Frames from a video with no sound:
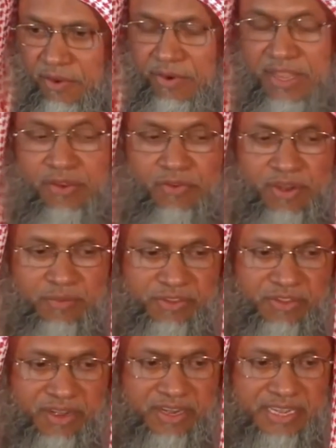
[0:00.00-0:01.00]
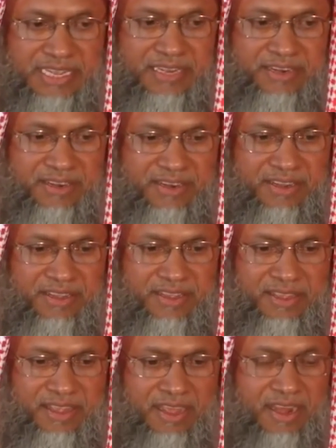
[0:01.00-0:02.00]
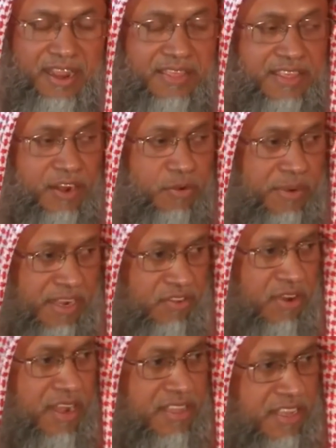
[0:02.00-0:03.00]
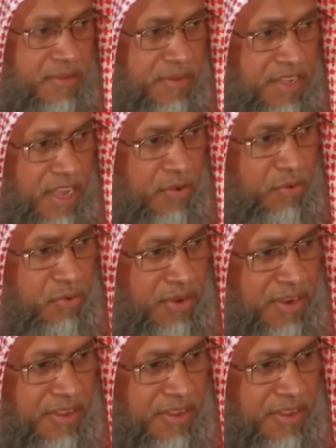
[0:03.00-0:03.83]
ওয়াইল মুসল্লিন আল্লাদিন হুম আনসলাতিহিম সাহুন